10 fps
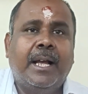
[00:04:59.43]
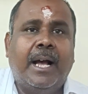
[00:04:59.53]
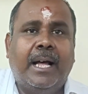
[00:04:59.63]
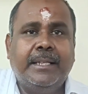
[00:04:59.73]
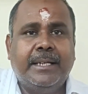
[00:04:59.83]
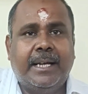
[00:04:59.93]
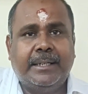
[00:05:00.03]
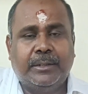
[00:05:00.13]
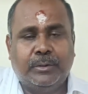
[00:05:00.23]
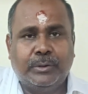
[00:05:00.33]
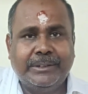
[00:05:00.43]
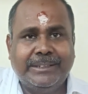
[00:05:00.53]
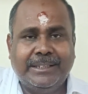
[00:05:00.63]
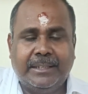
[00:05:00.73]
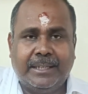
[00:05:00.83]
நாட்டிலே நடைபெற்று
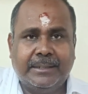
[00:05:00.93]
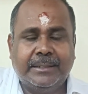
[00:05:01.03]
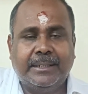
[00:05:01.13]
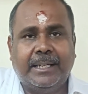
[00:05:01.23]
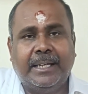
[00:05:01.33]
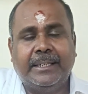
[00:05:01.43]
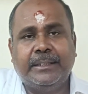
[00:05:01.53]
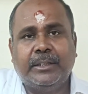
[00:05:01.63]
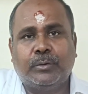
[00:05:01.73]
கொண்டிருக்கிற இந்த